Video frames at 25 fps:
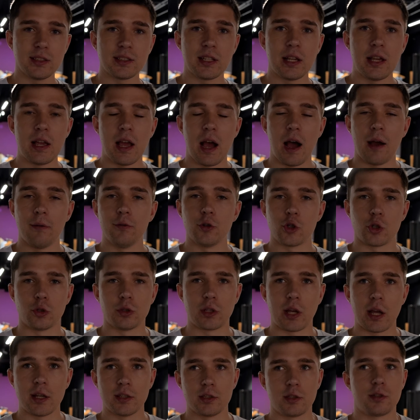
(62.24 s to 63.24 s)
ist, haben wir schon
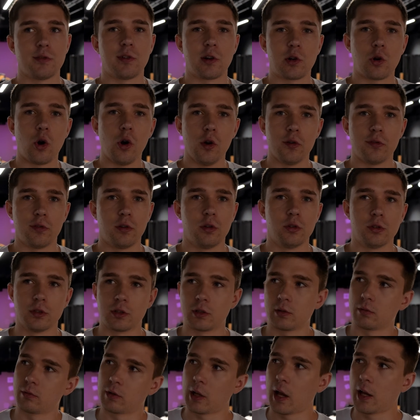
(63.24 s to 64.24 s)
30 Verkäufer
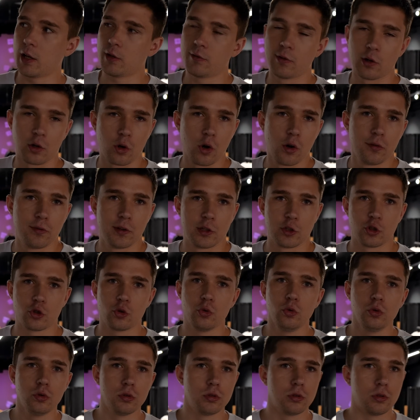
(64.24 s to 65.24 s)
und 30 Verkäufer an
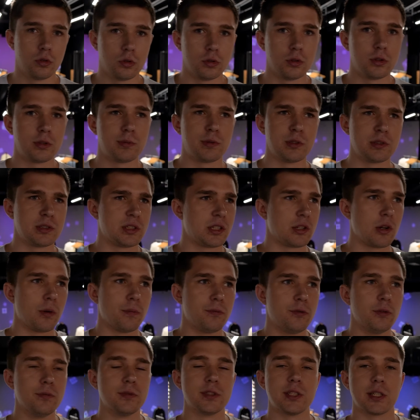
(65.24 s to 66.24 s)
Schuhen und ich
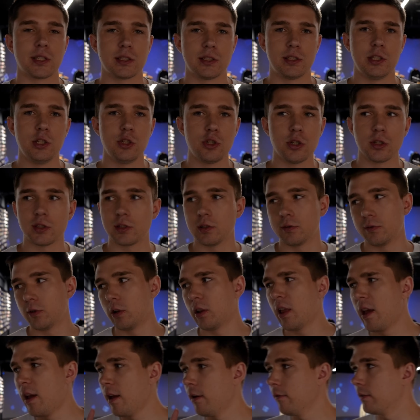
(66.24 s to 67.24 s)
glaube 5, 6 T-Shirts
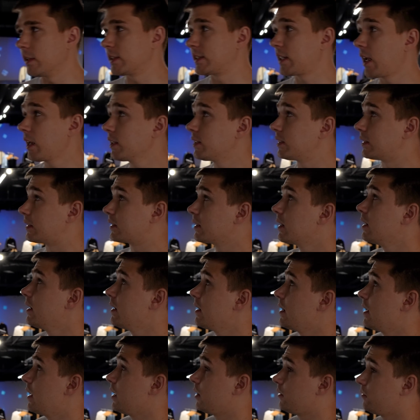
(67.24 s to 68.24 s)
davon, was krass ist.
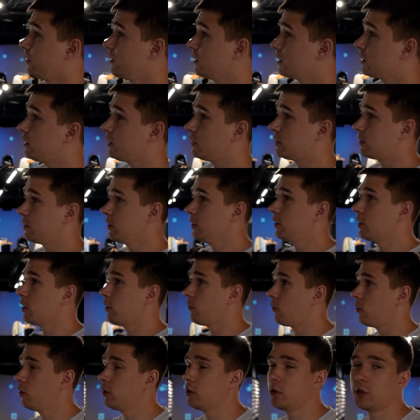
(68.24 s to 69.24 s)
Ich finde, die Sneaker
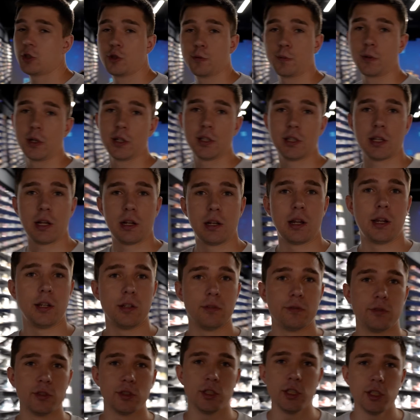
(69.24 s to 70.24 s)
Wall spricht alleine für